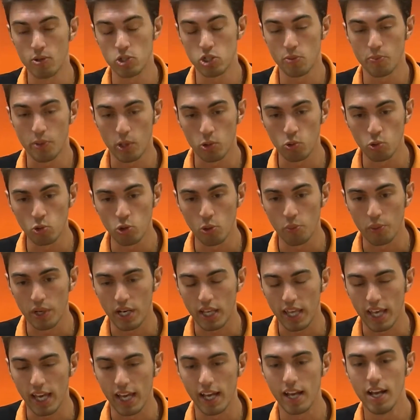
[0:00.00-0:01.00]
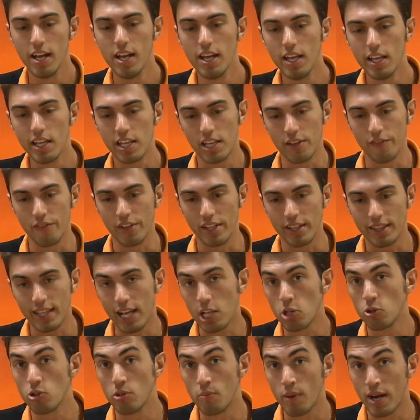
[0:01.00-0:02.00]
soprattutto perché il
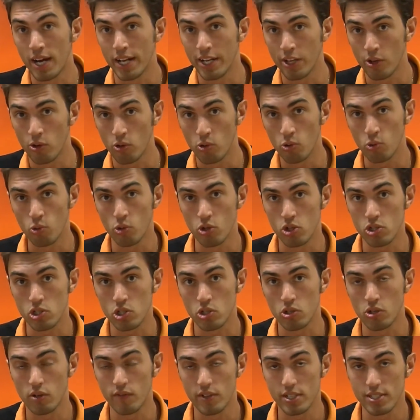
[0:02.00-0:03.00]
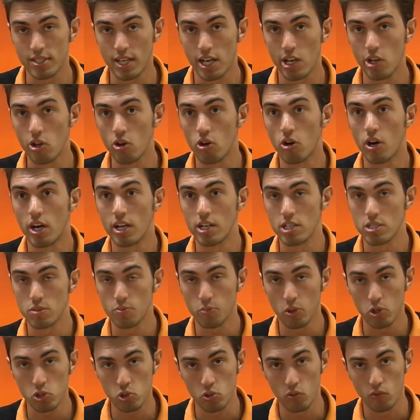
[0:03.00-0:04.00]
ventaglio di mani con cui il nostro avversario ha
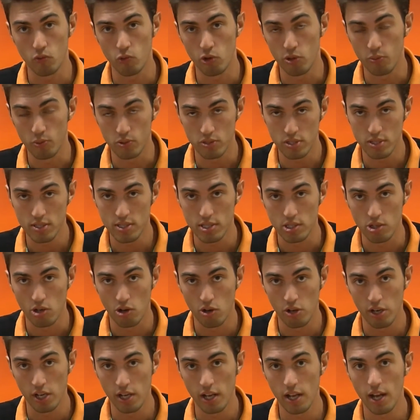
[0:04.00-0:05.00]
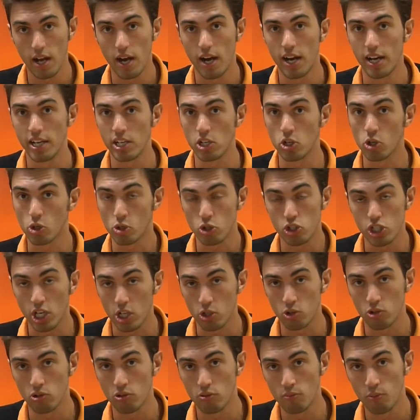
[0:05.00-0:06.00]
risposto fuori posizione ha
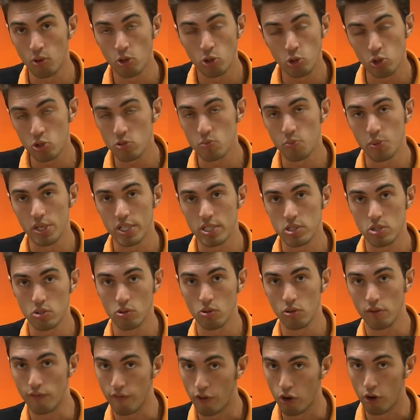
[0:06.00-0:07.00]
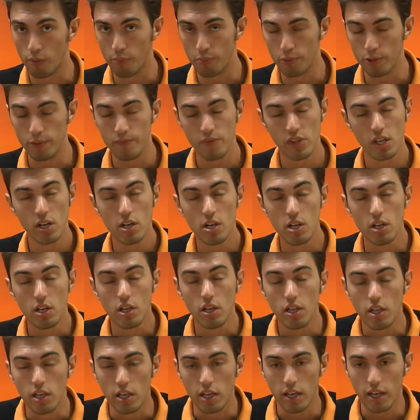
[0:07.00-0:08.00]
incrociato molto spesso i flop
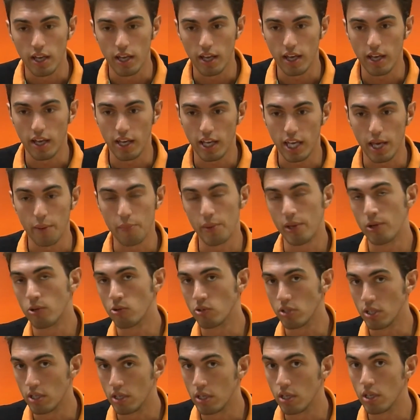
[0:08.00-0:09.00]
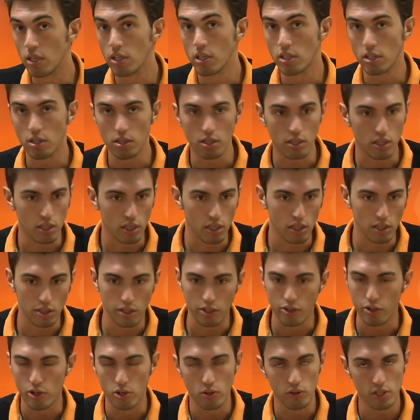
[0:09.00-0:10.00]
eh, che è pieno di, di,
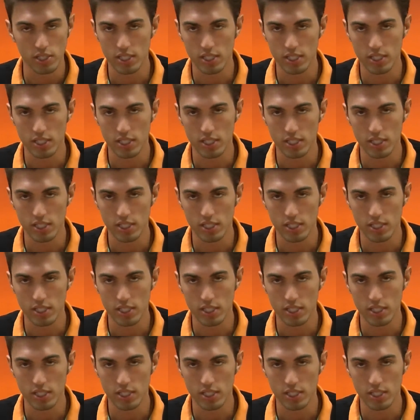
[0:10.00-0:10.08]
di, draw a